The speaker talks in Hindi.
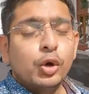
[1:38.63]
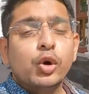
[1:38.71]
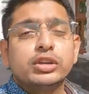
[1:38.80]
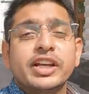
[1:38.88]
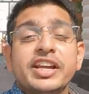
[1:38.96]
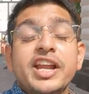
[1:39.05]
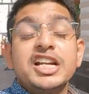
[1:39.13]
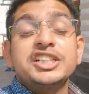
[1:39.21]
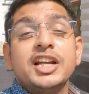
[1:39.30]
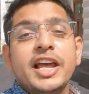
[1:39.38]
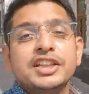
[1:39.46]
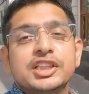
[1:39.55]
खुद का
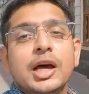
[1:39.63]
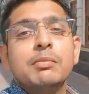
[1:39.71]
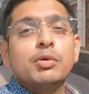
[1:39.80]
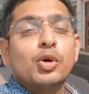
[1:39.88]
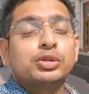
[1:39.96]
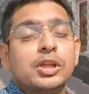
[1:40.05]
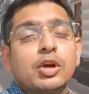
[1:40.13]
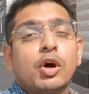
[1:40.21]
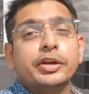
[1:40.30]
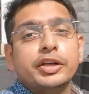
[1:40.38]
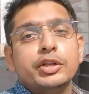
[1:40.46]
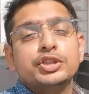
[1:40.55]
नेशनल एंथम खुद का
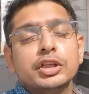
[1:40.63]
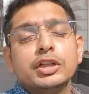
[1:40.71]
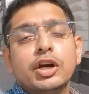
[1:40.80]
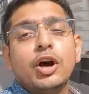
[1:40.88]
कॉन्स्टिट्यूशन